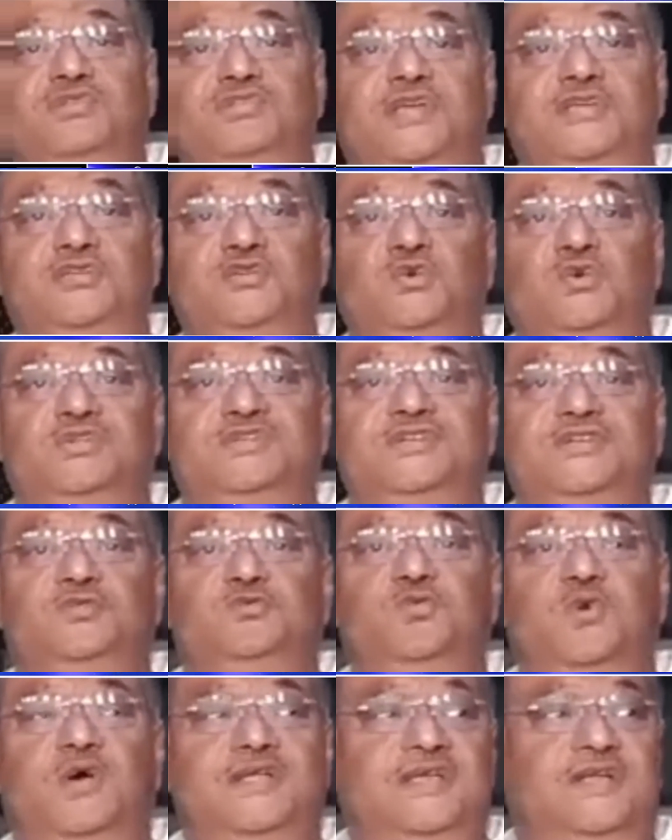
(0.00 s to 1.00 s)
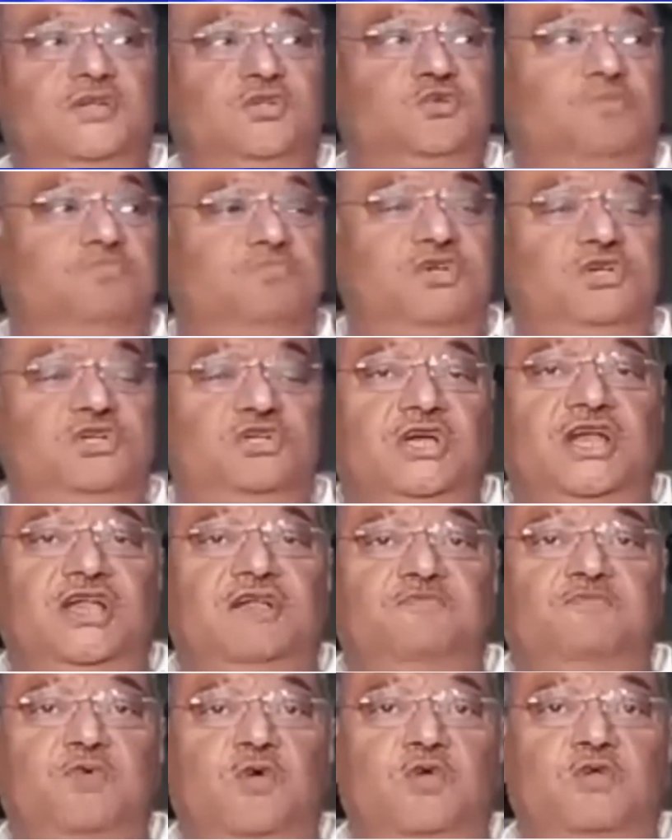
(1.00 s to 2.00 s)
গতিতেই চলছে দু
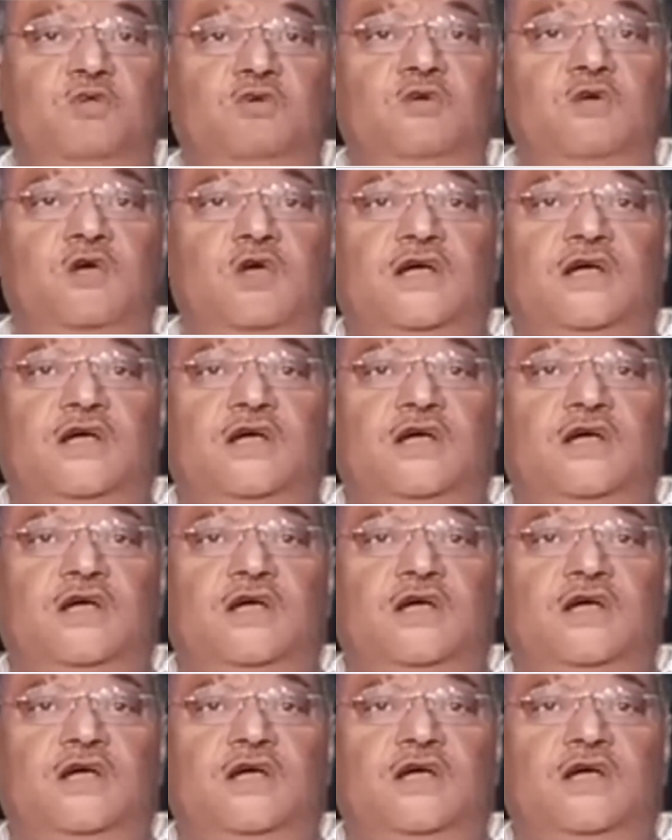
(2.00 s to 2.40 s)
সালের পনেরোই